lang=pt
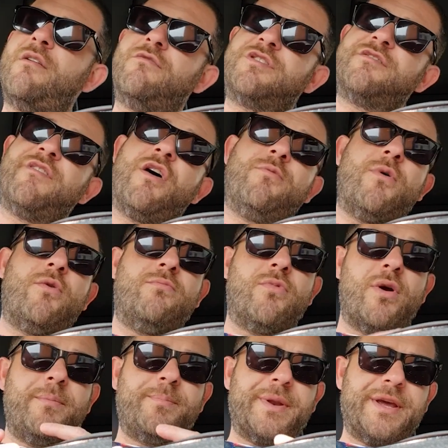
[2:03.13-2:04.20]
você vai arrumar um
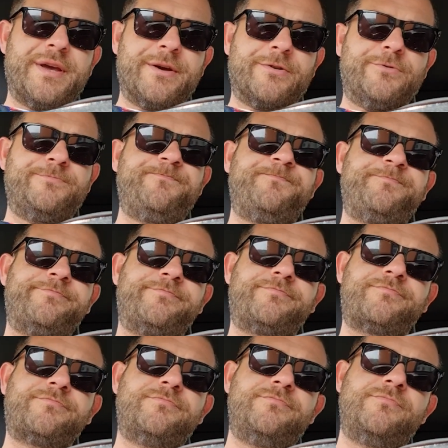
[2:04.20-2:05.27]
bom emprego.
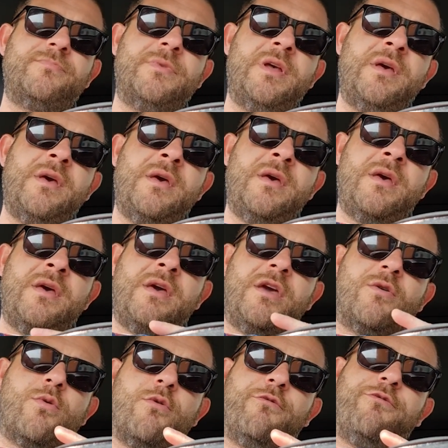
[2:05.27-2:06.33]

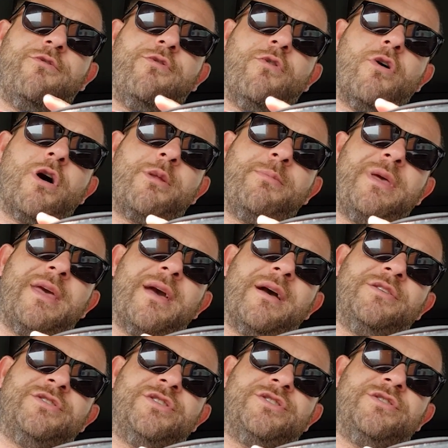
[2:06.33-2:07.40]
E conforme
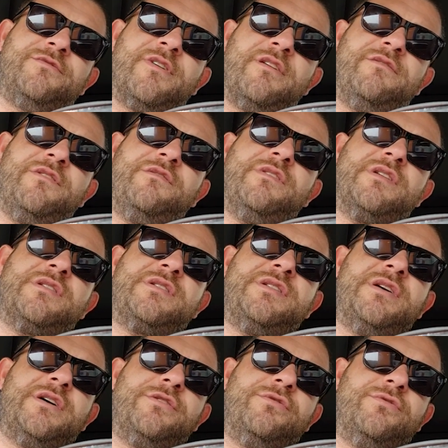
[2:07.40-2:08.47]
a gente vai
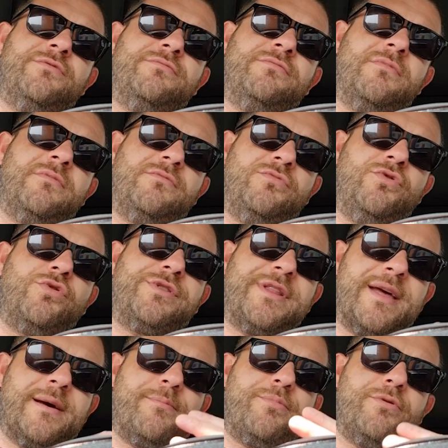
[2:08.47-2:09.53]
vivenciando no
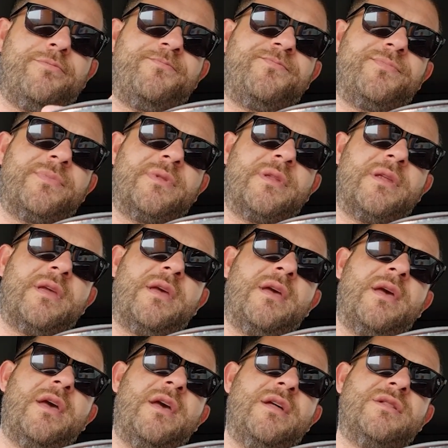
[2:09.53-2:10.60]
tempo
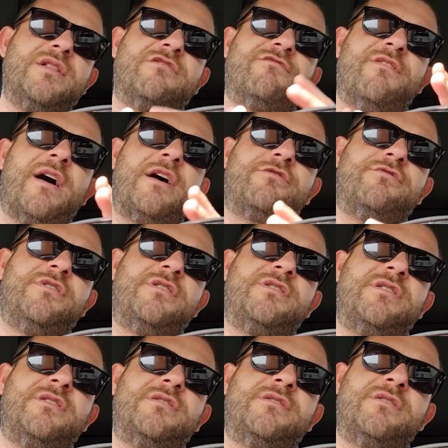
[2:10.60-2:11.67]
esses fatos,
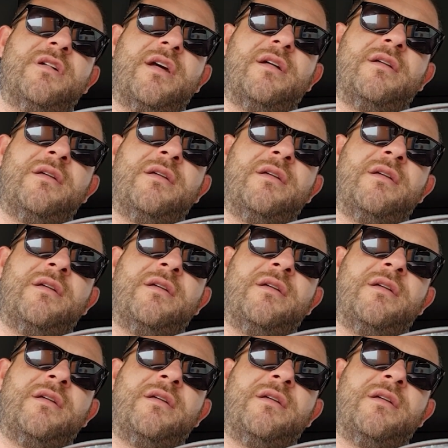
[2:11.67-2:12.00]
esses,